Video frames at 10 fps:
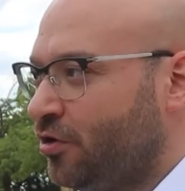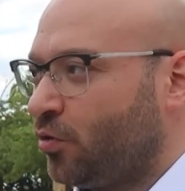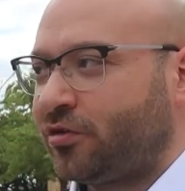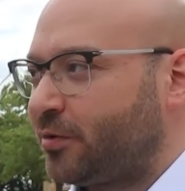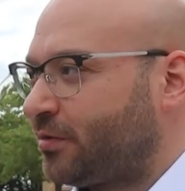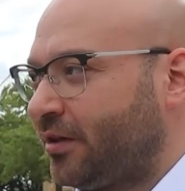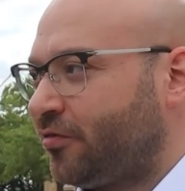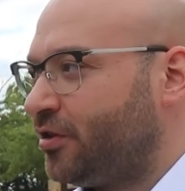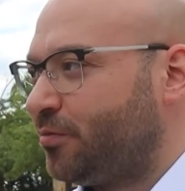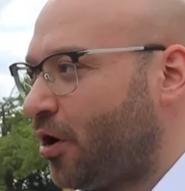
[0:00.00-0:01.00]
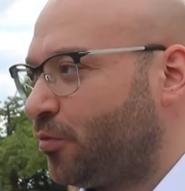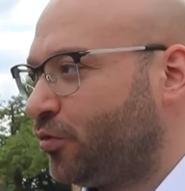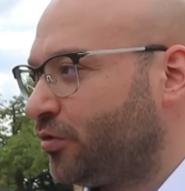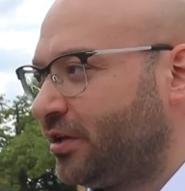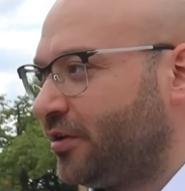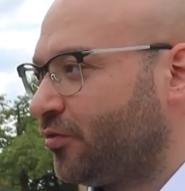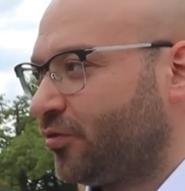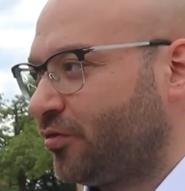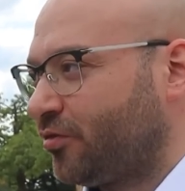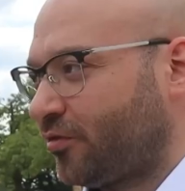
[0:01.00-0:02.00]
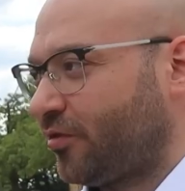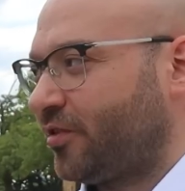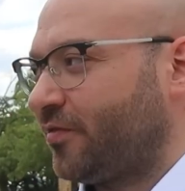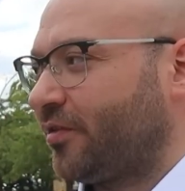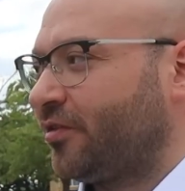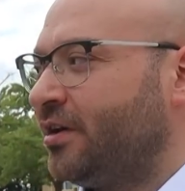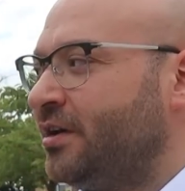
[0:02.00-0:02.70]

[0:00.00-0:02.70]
und es gibt ganz viele Behauptungen, Prothesen und sonst da was.